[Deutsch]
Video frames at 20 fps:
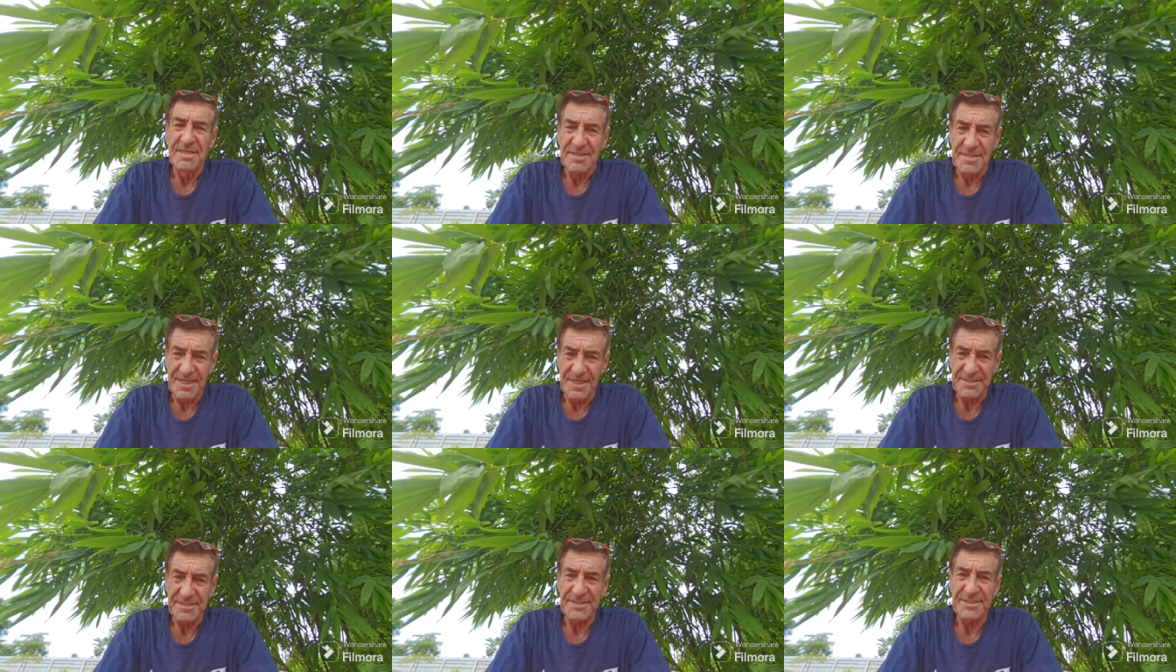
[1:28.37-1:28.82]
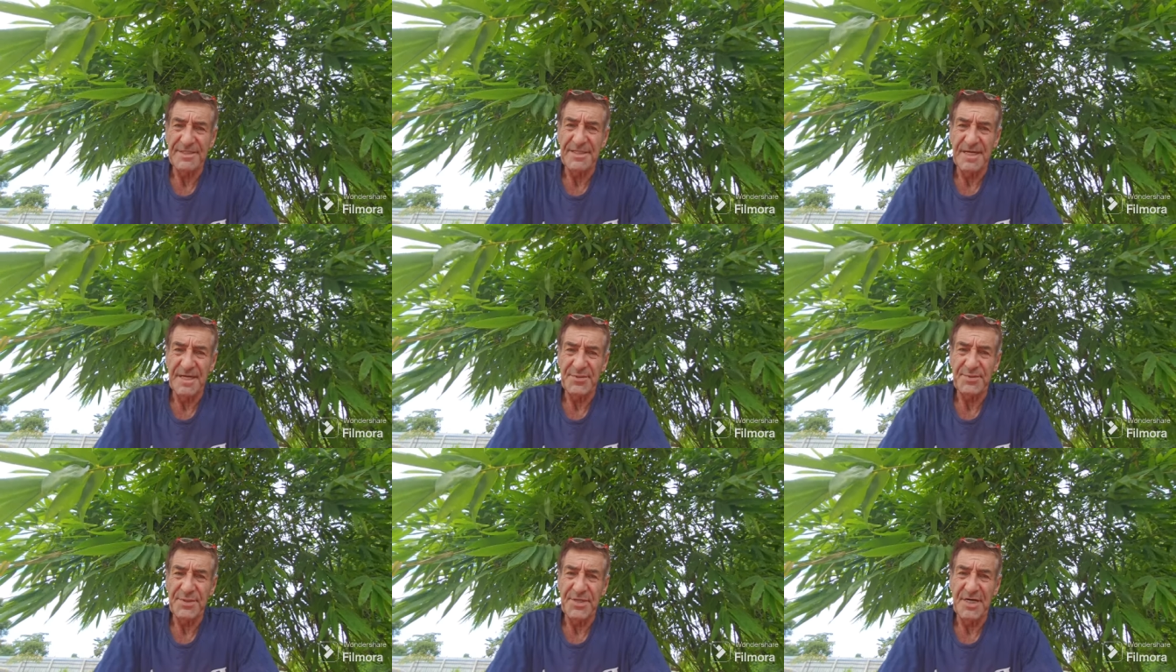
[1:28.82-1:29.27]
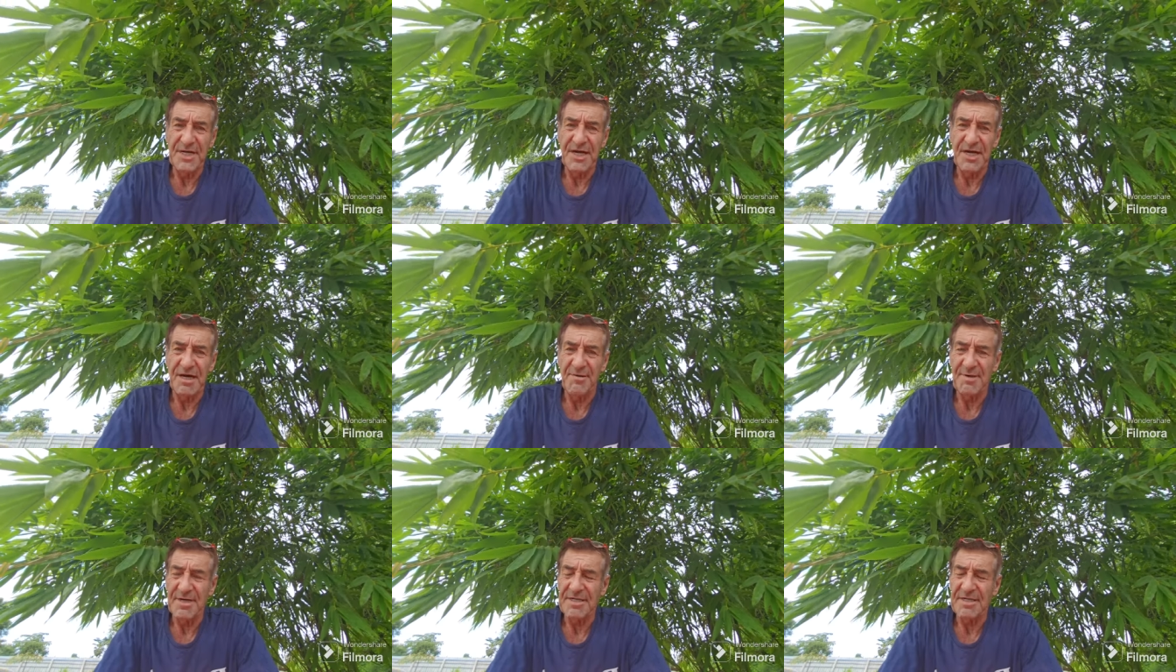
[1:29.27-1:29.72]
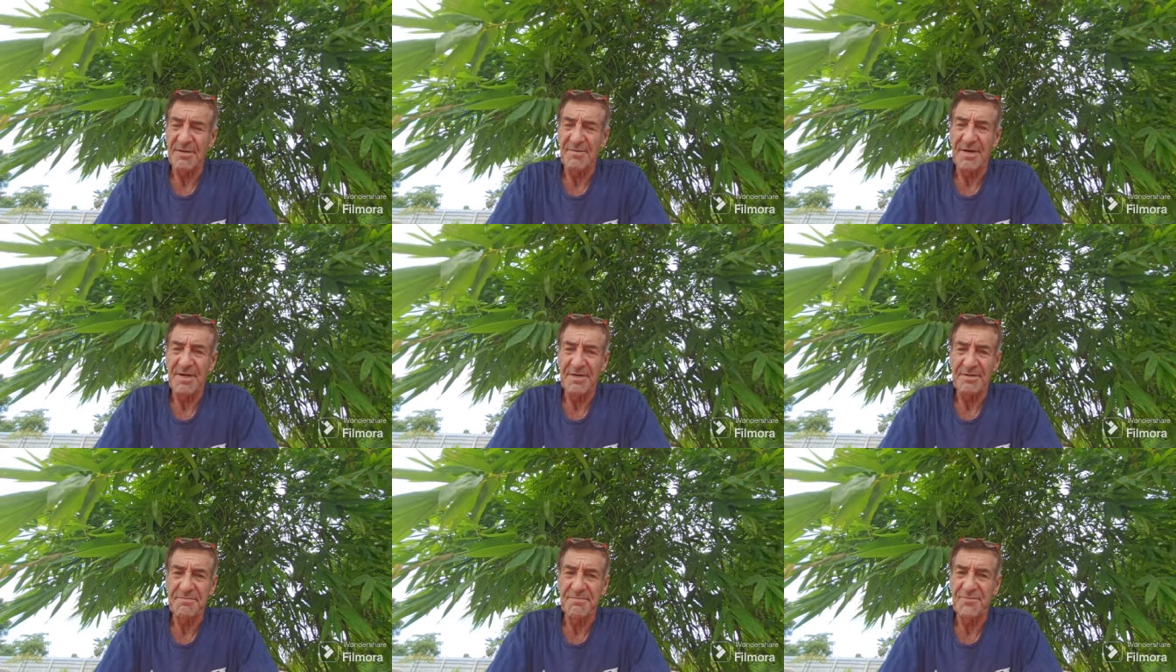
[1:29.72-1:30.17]
das ist sehr viel Arbeit,
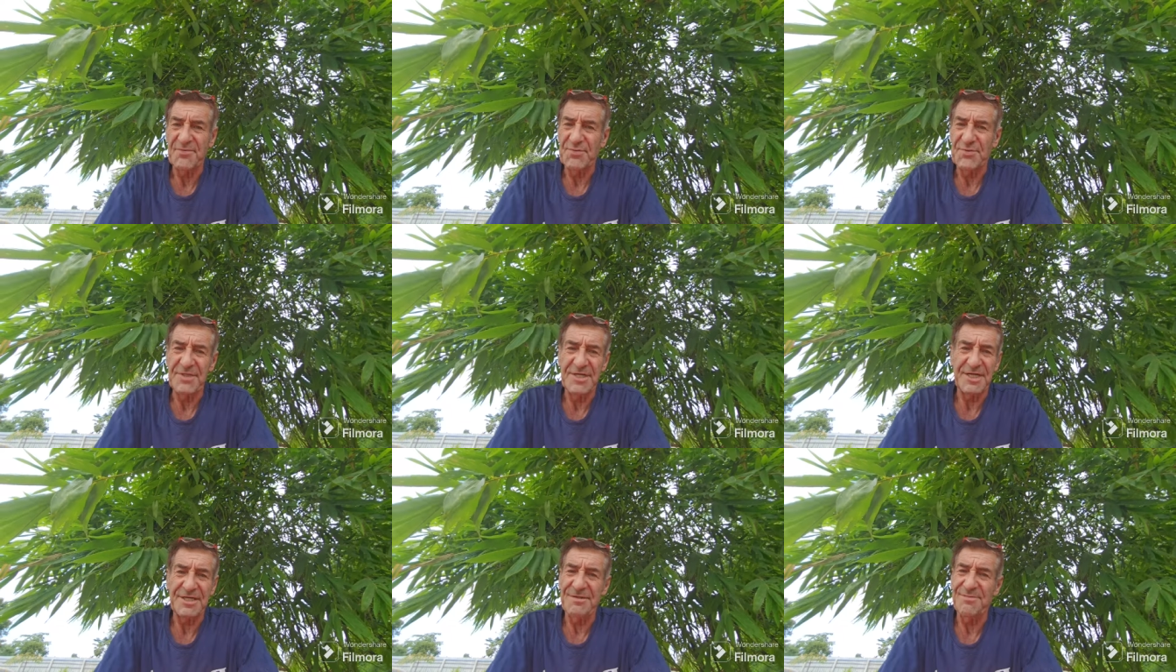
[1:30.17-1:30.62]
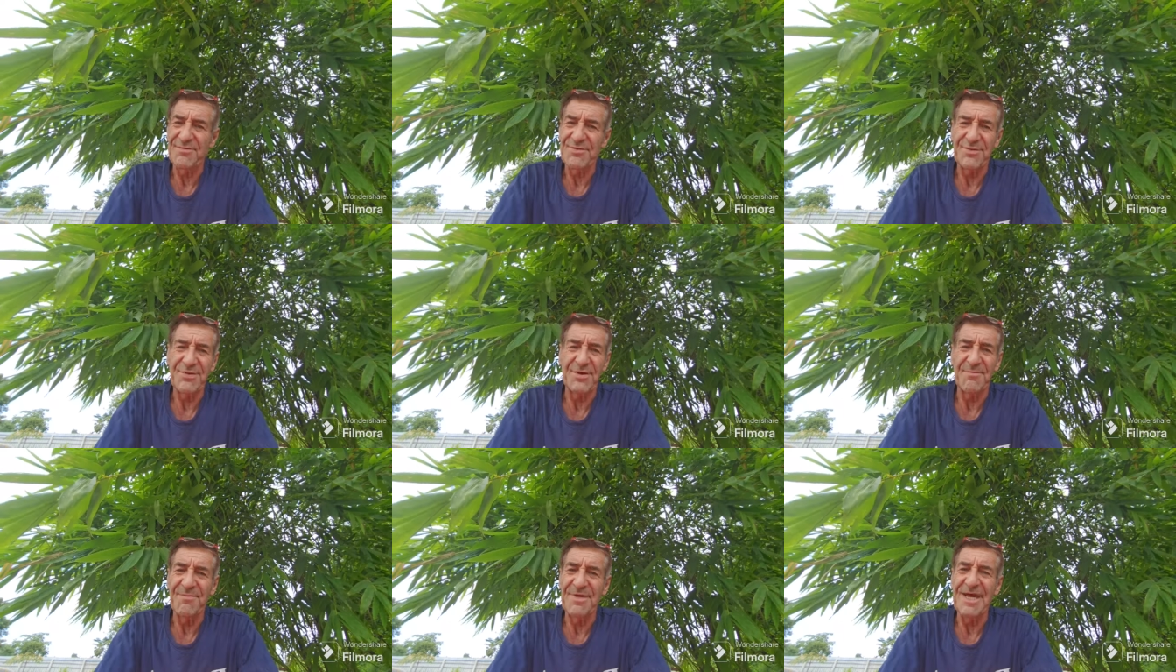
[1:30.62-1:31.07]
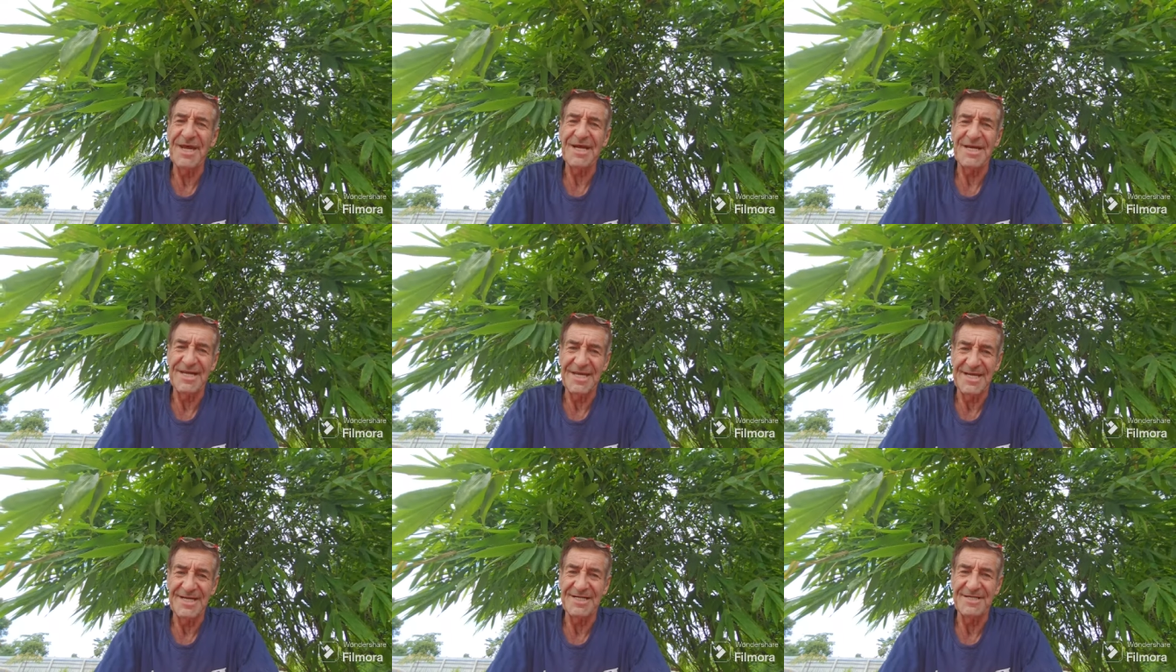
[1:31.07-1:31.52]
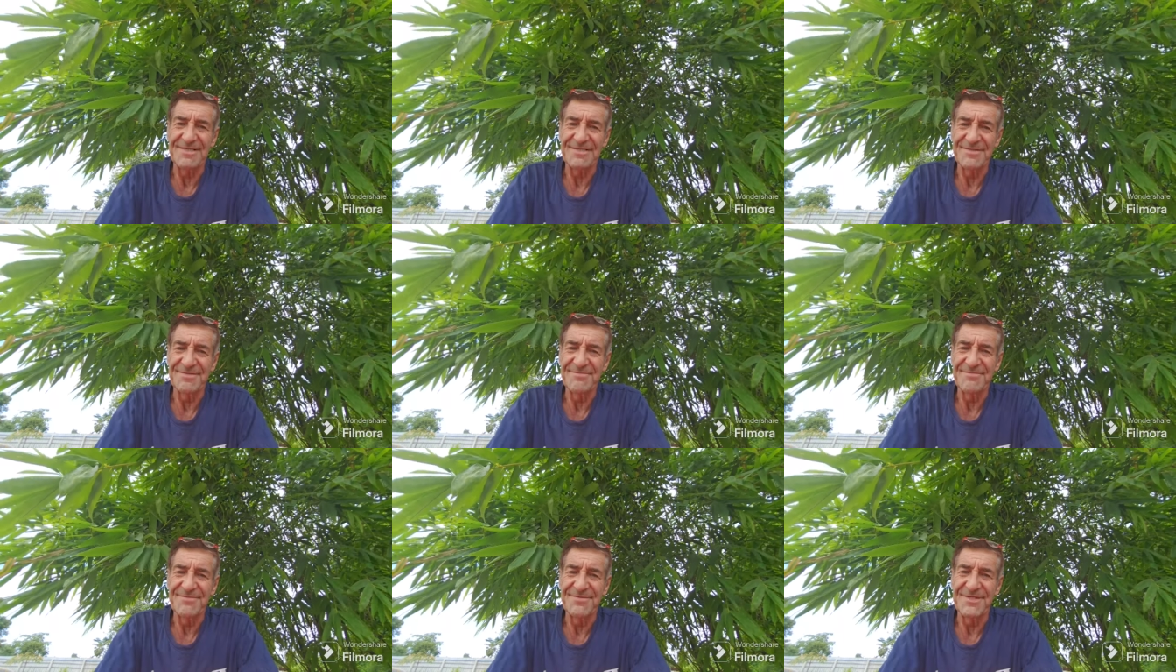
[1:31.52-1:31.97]
aber nichts für mehr Geld
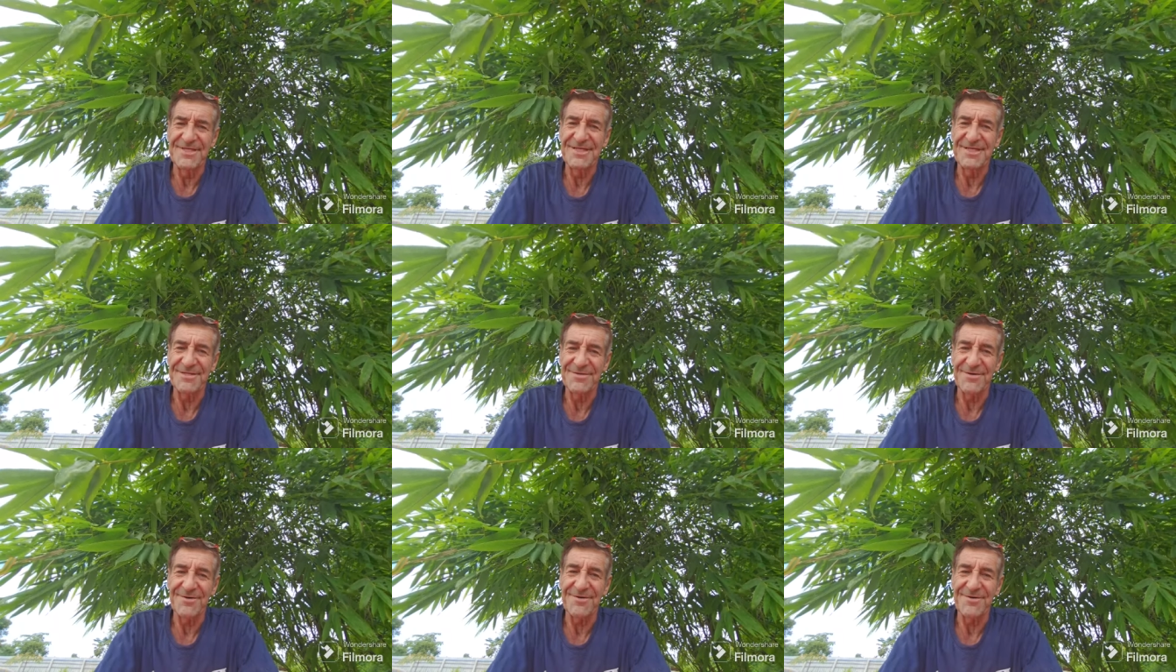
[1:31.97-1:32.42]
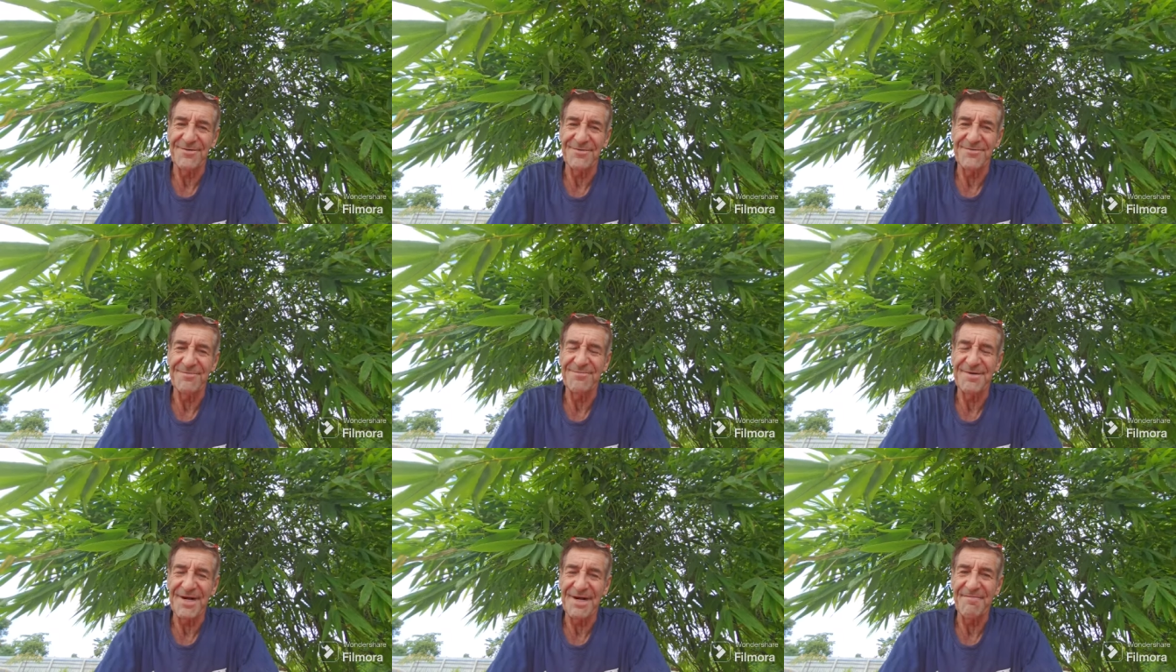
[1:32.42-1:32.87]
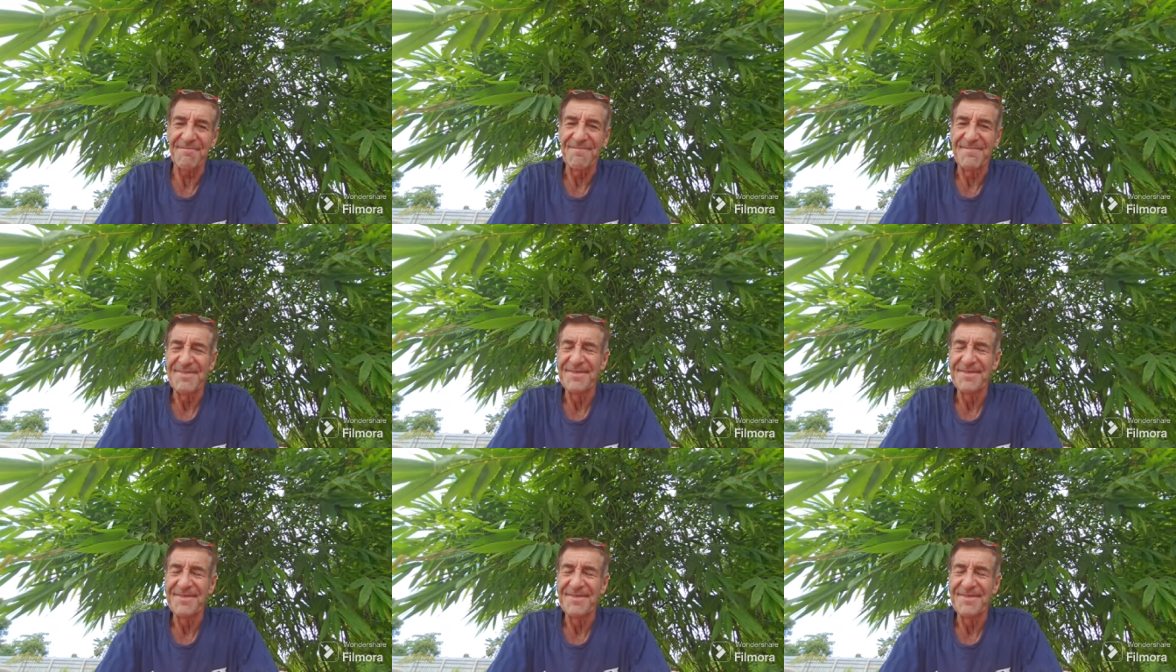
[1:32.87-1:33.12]
wie in Europa.